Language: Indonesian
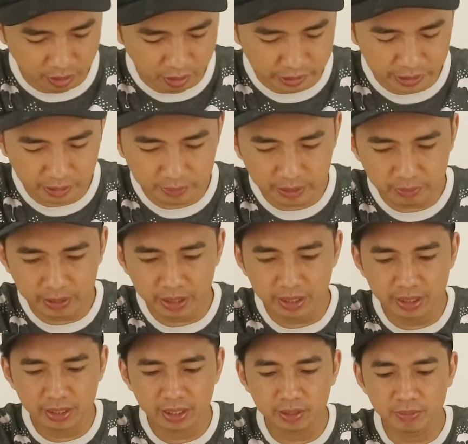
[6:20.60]
Oke teman-teman, jadi
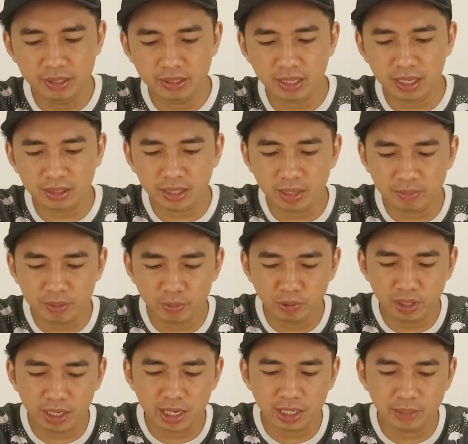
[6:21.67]
di sini bisa tanpa
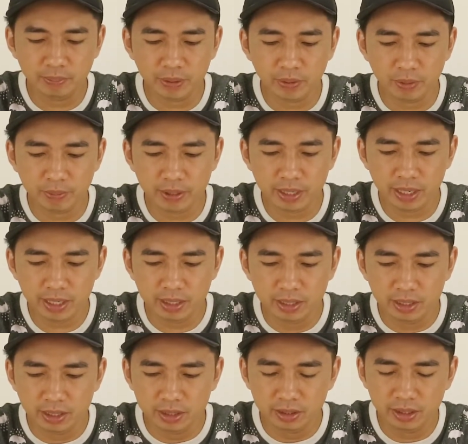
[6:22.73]
menggunakan NPWP ya.
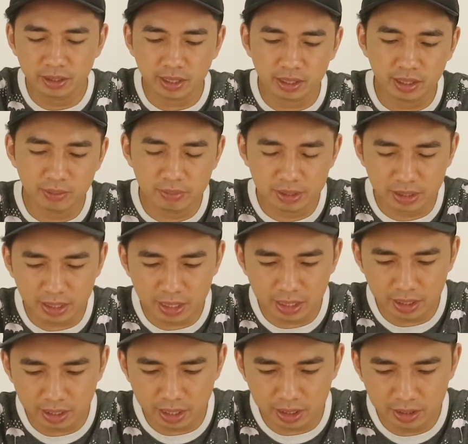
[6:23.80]
Jadi kalian
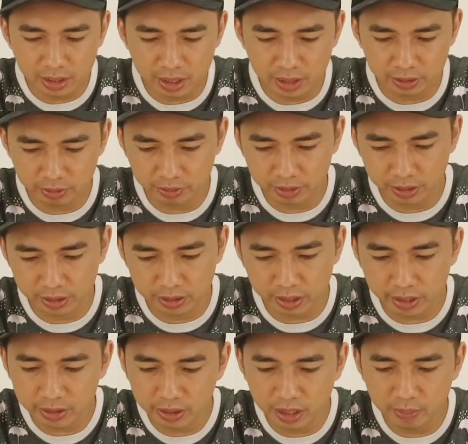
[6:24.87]
bisa aja langsung klik
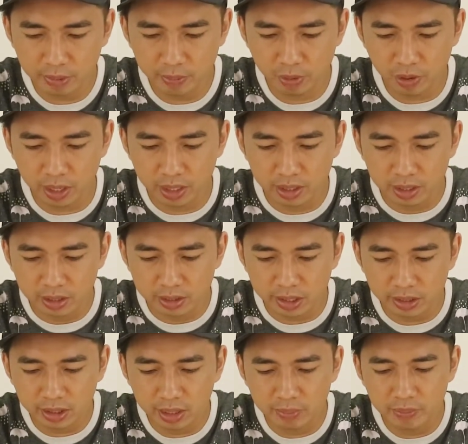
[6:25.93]
saya tidak membawa
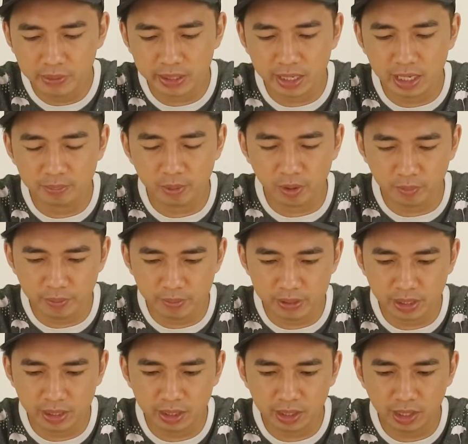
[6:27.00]
saya tidak memiliki NPWP
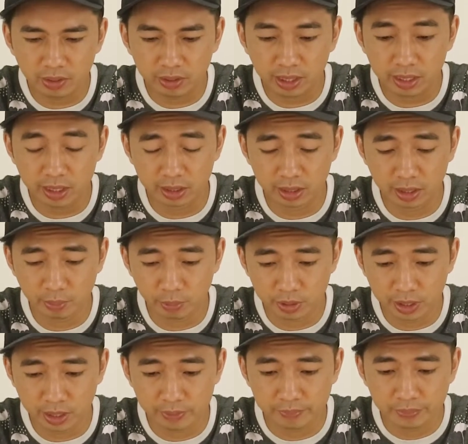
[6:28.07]
misalkan kalau kalian tidak
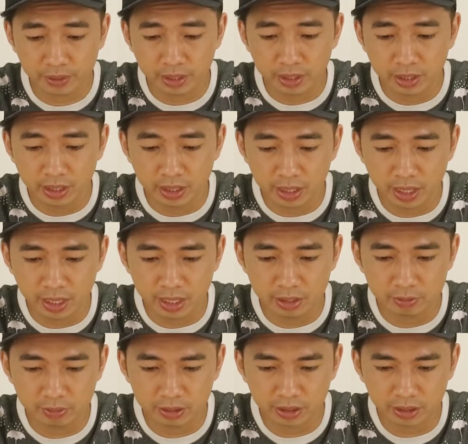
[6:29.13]
punya. Nah,
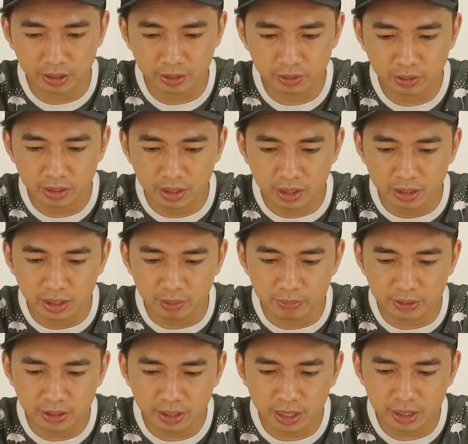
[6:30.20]
seperti itu. Yang
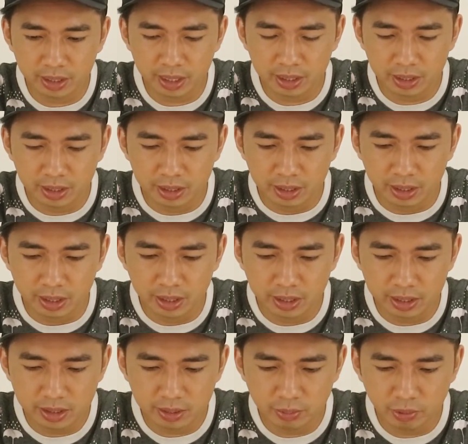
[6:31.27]
penting kalian
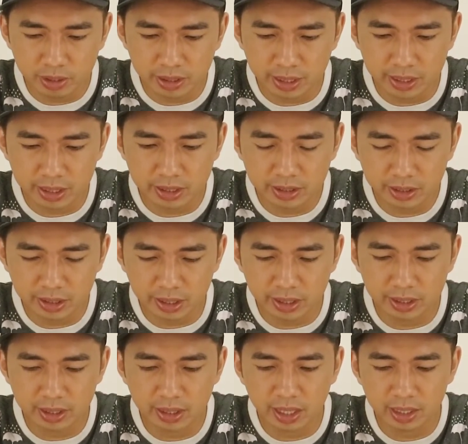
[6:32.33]
ini semuanya isli
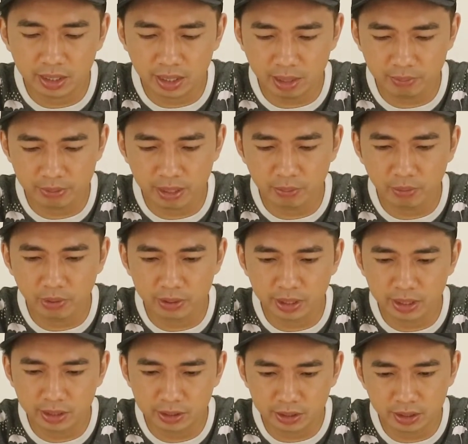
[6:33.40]
dengan lengkap ya
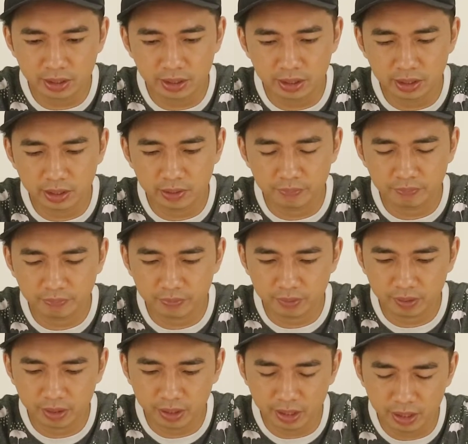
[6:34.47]
pokoknya si
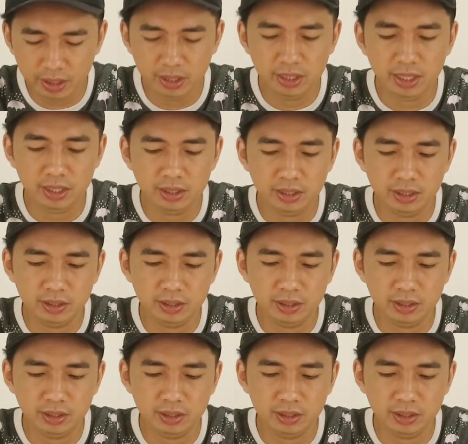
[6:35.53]
ini ya